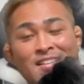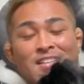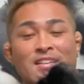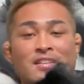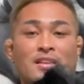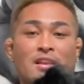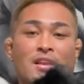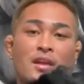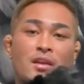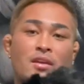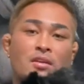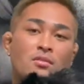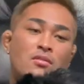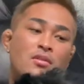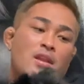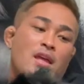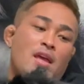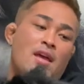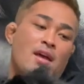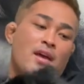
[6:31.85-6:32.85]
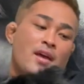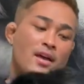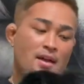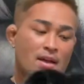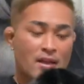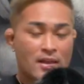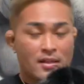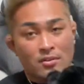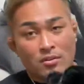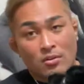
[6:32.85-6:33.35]
でねよくね
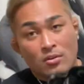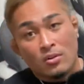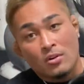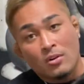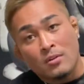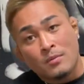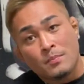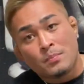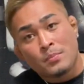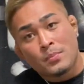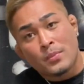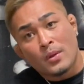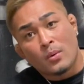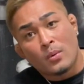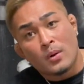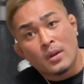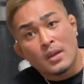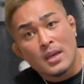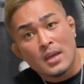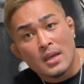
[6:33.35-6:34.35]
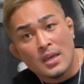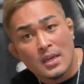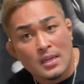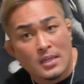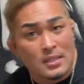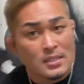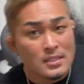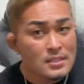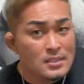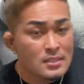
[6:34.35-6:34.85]
あの俺
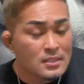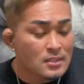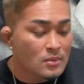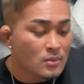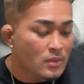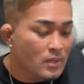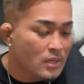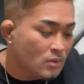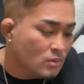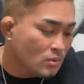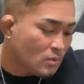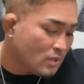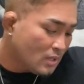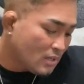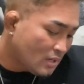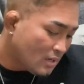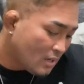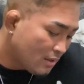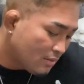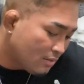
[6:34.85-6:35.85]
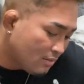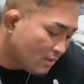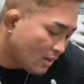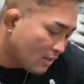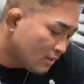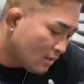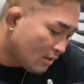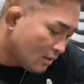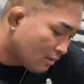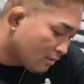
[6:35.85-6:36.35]
がロン毛の時にね使っ
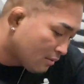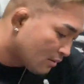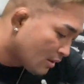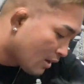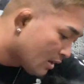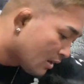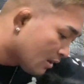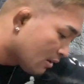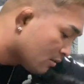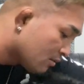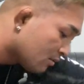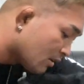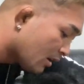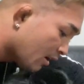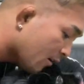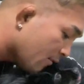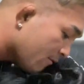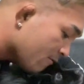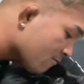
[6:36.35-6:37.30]
てたスタイリング剤